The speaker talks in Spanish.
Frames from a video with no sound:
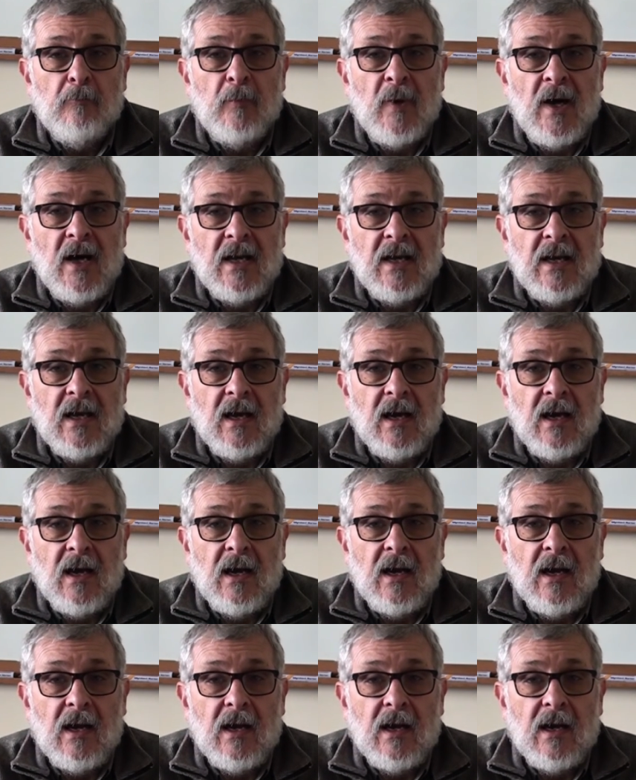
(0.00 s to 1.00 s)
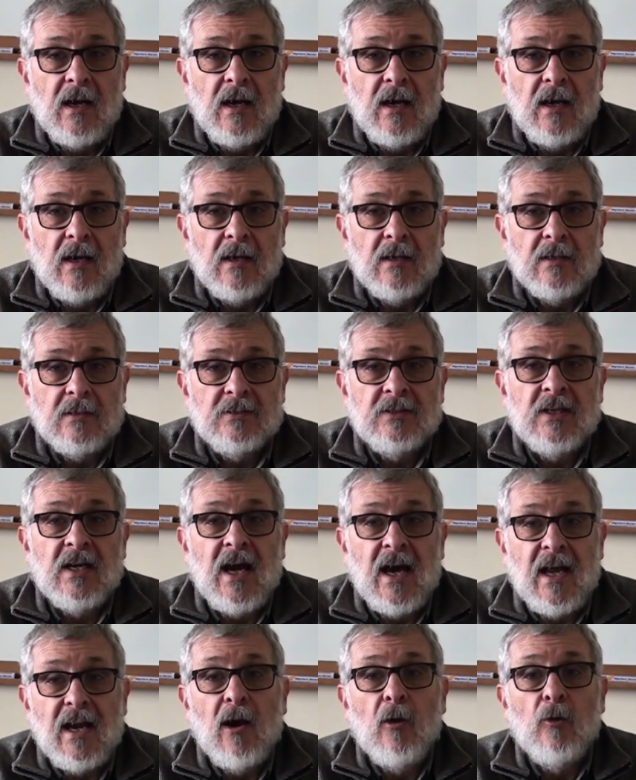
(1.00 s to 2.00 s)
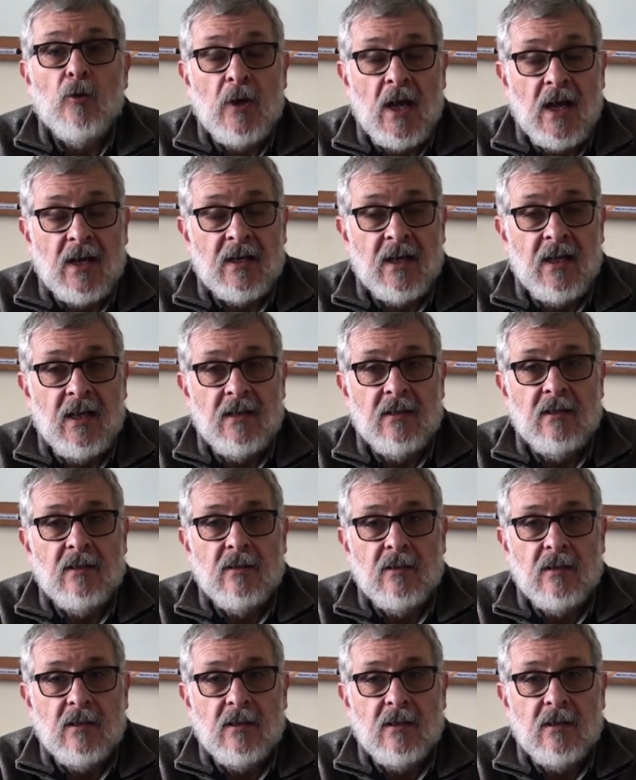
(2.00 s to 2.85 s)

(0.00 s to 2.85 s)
para llegar a una red